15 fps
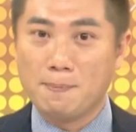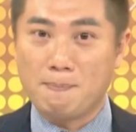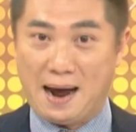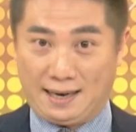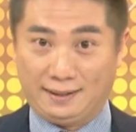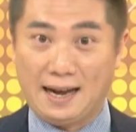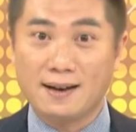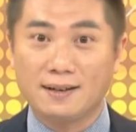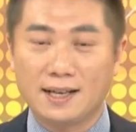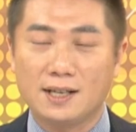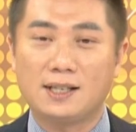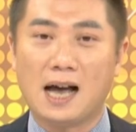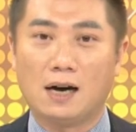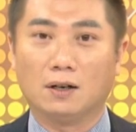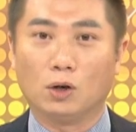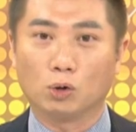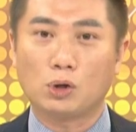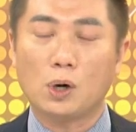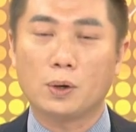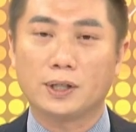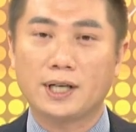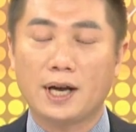买单离场。所
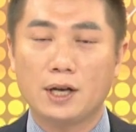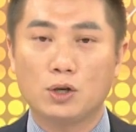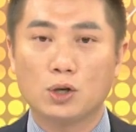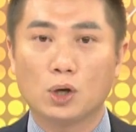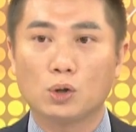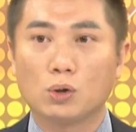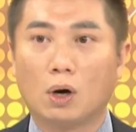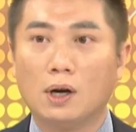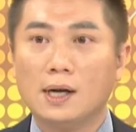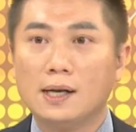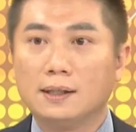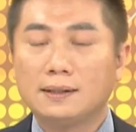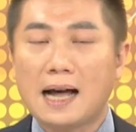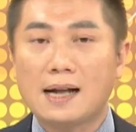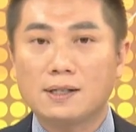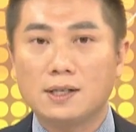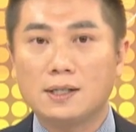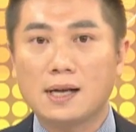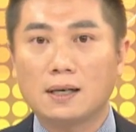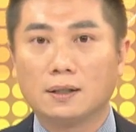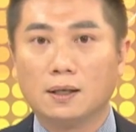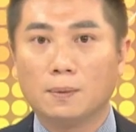以我建议就是说，大致
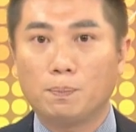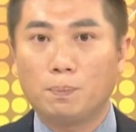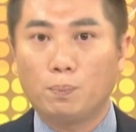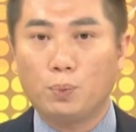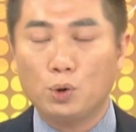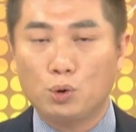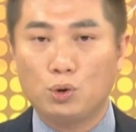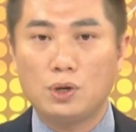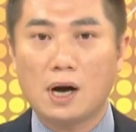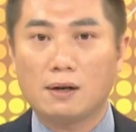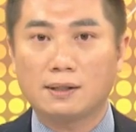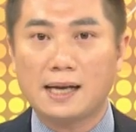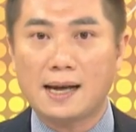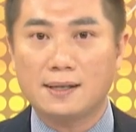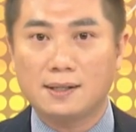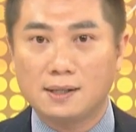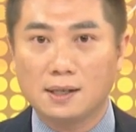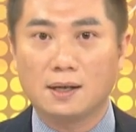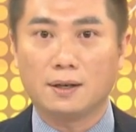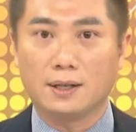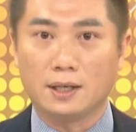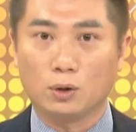上呢，不需要在
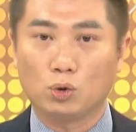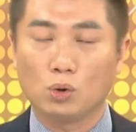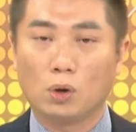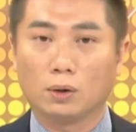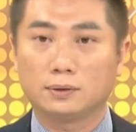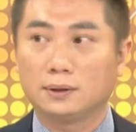这里做。是